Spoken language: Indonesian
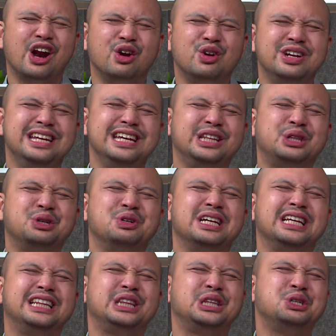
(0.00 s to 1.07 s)
Kalau
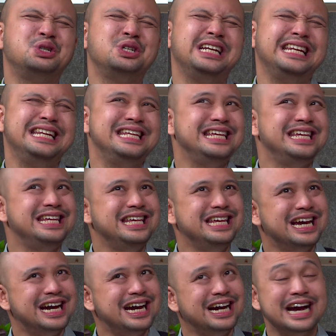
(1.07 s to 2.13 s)
dihitung-hitung
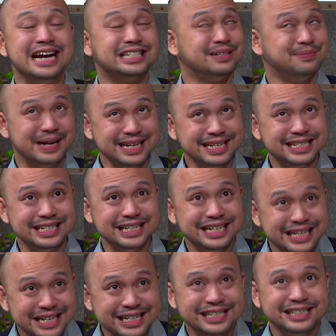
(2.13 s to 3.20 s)
dia nggak selemari
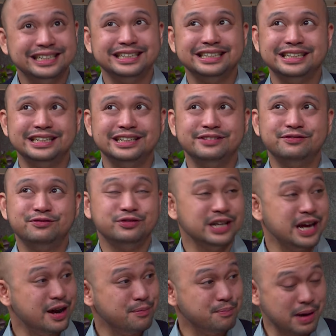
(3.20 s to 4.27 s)
sih, uh,
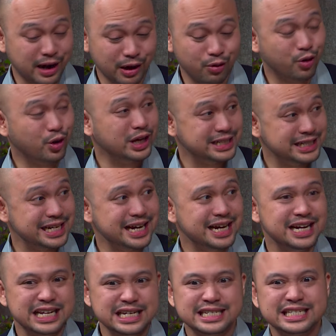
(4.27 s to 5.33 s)
yang bakal gue
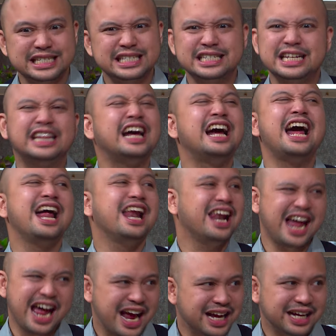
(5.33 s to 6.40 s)
koleksi ya setengah
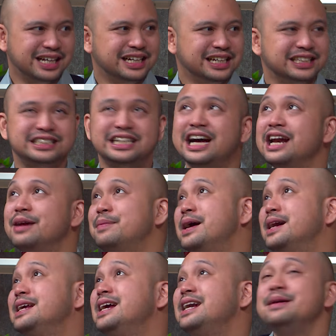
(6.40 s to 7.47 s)
lah setengah
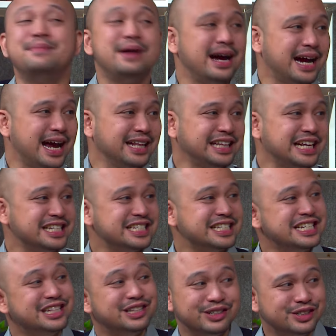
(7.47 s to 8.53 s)
lemari yang lima ke
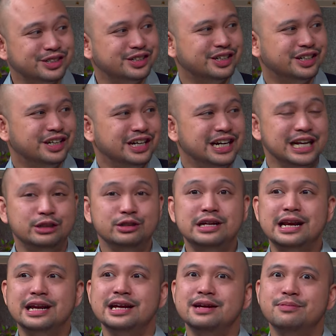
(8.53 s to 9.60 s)
atas gitu. Yeah.
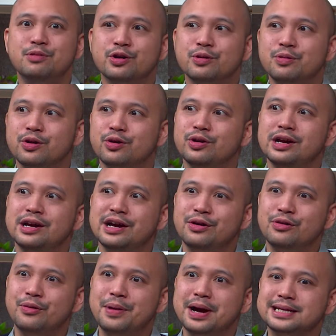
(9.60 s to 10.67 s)
Itu dari buku-buku
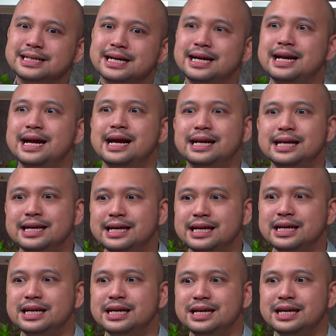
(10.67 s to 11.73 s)
yang gue baca
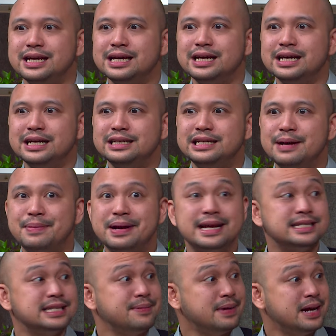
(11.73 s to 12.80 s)
dari
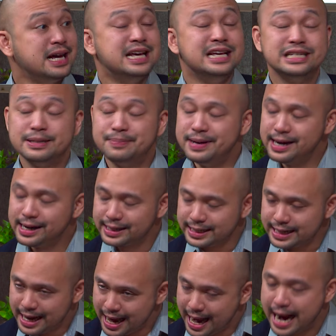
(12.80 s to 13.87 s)
zaman SMA.
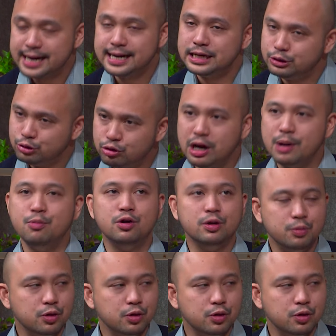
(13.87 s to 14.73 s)
Sebenarnya ada juga